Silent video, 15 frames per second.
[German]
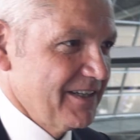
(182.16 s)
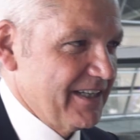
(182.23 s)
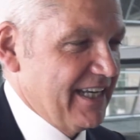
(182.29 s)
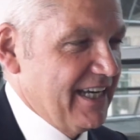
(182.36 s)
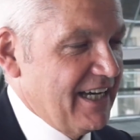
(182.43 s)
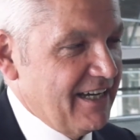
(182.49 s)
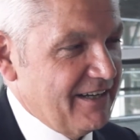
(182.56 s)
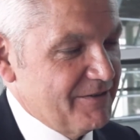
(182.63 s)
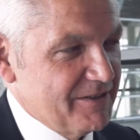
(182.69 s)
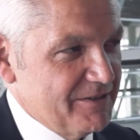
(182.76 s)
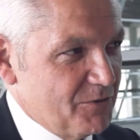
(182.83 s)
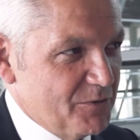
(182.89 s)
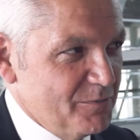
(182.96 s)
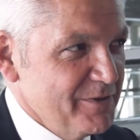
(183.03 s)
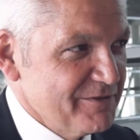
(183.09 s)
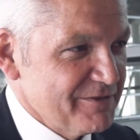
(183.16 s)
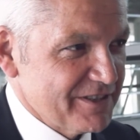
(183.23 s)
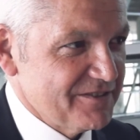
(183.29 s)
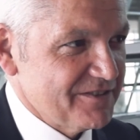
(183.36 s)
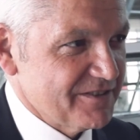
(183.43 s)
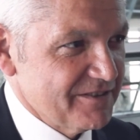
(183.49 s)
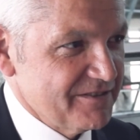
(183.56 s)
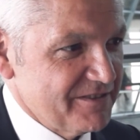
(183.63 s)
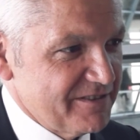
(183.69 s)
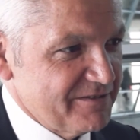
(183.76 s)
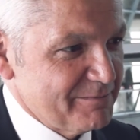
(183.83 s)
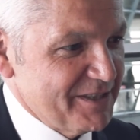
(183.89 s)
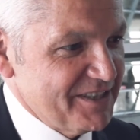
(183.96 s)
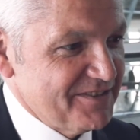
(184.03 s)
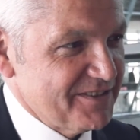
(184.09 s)
Ja, äh, unbefristet ist das
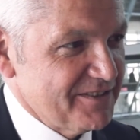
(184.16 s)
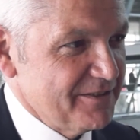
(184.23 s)
Beste.